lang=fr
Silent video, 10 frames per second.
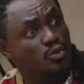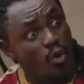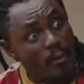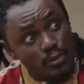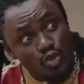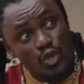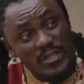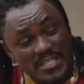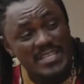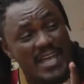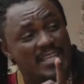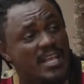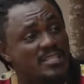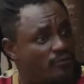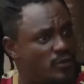Si toi-même, tu te décides à
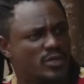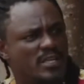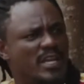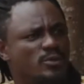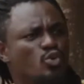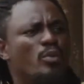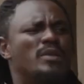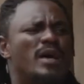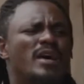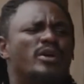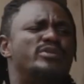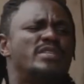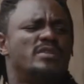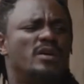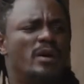aider les enfants du quartier là, tout le monde a l'air
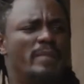réussi.